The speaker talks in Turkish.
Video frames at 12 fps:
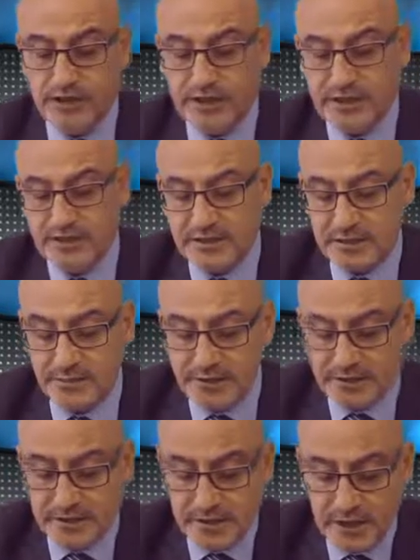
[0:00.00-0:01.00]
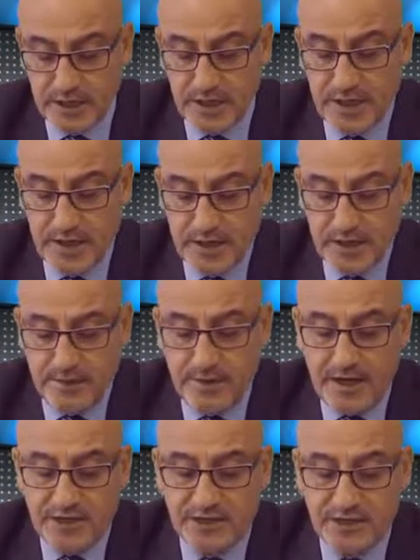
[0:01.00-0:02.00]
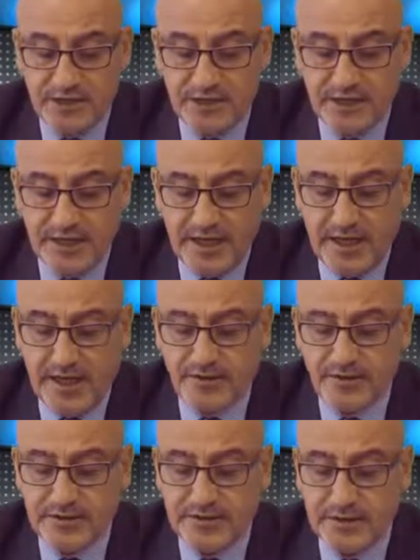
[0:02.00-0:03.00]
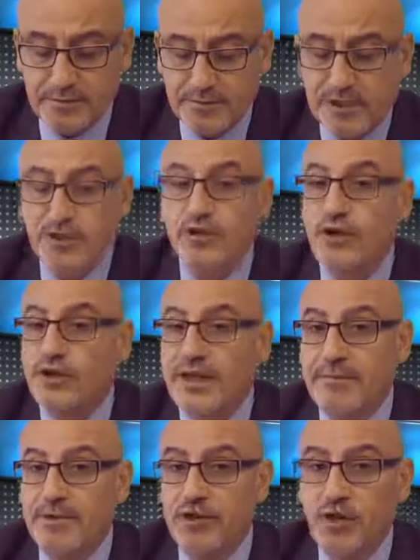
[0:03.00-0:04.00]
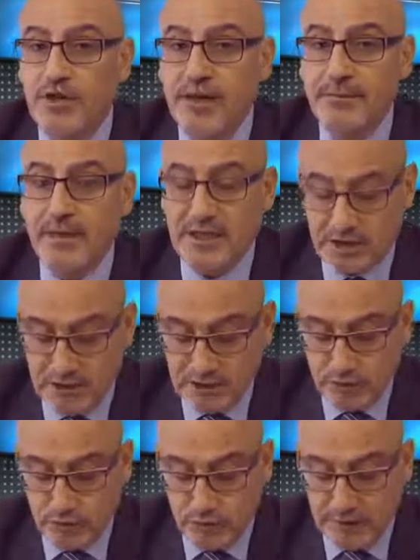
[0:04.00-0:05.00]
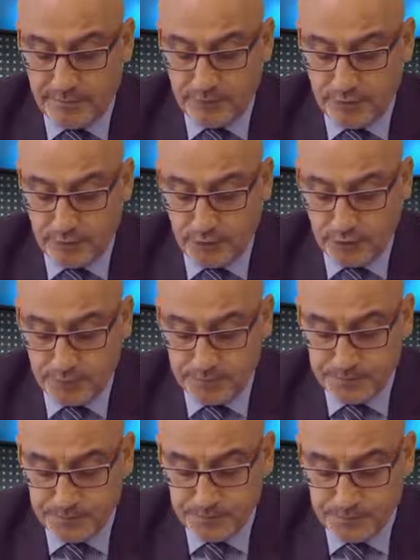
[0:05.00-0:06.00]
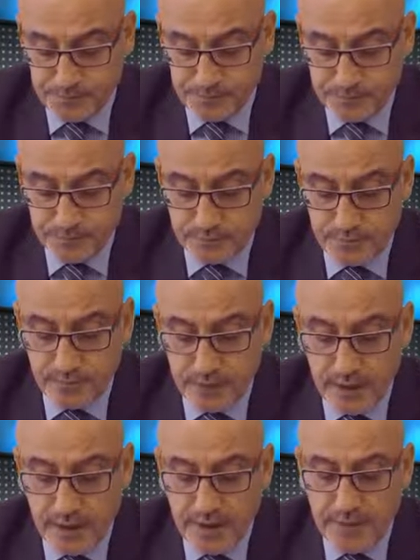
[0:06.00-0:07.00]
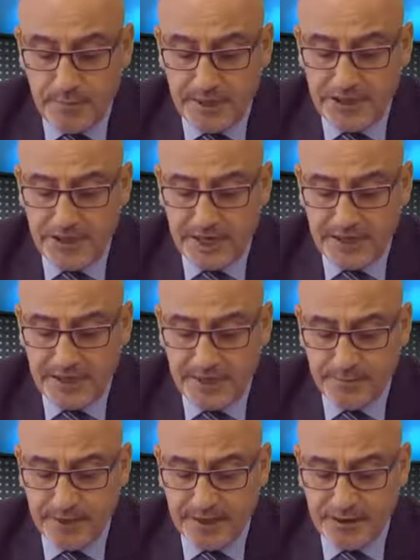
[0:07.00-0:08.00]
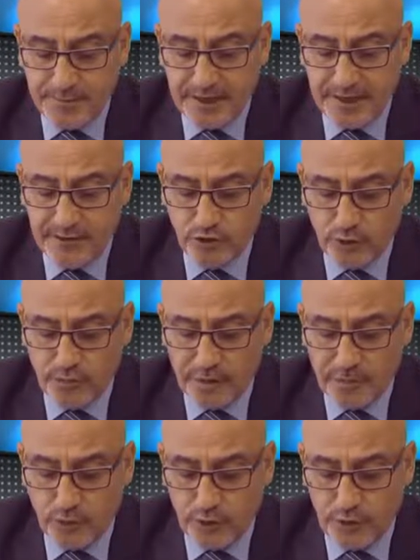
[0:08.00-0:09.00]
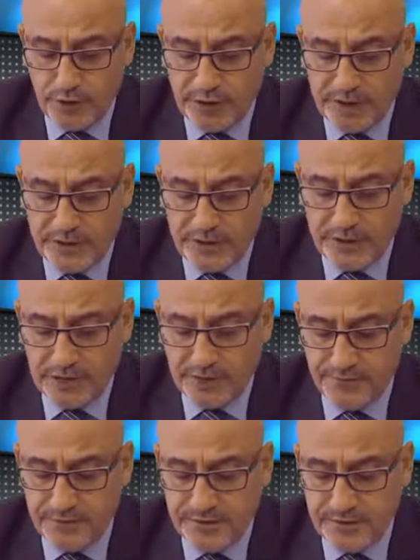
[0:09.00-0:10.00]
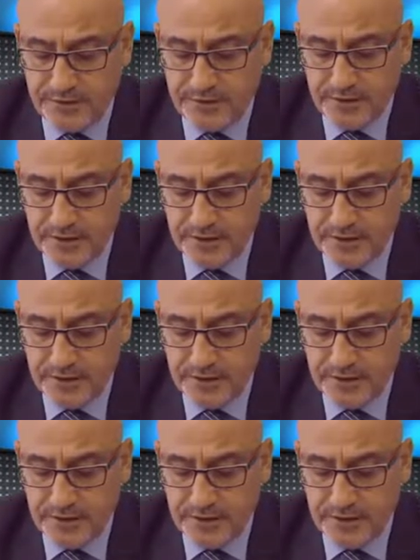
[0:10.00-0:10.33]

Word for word: gazetemiz manşetinde hafızlarımıza görkemli tören başlığını kullanmış bugün. 5'i erkek 5'i bayan toplam 10 öğrencinin hafızlık